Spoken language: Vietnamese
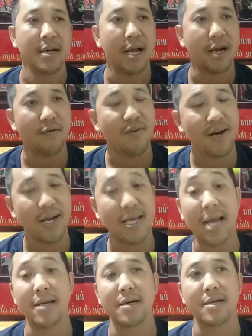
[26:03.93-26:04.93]
là nó vẫn có
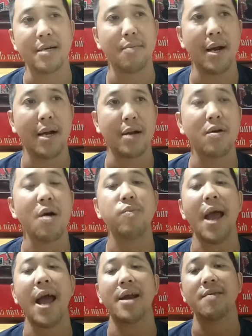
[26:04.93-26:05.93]
dạy được, nhưng mà nó không
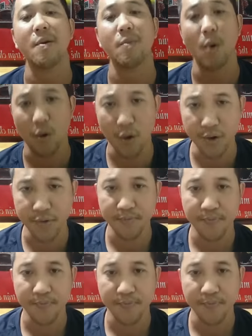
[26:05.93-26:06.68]
đạt thì không độ thôi,